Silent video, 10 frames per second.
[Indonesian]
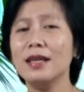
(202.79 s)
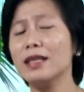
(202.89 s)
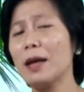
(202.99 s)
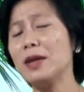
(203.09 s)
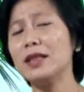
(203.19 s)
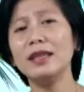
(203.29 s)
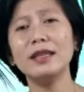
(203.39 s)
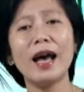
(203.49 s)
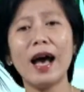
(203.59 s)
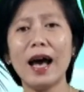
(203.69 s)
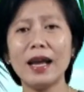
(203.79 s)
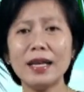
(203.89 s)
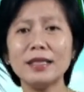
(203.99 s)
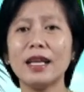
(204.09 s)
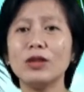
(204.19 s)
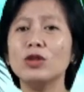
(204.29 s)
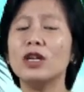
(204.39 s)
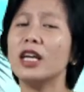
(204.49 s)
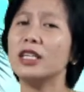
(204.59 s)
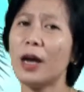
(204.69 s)
tapi tidak ada satu
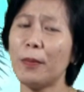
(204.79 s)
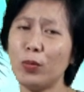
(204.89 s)
gereja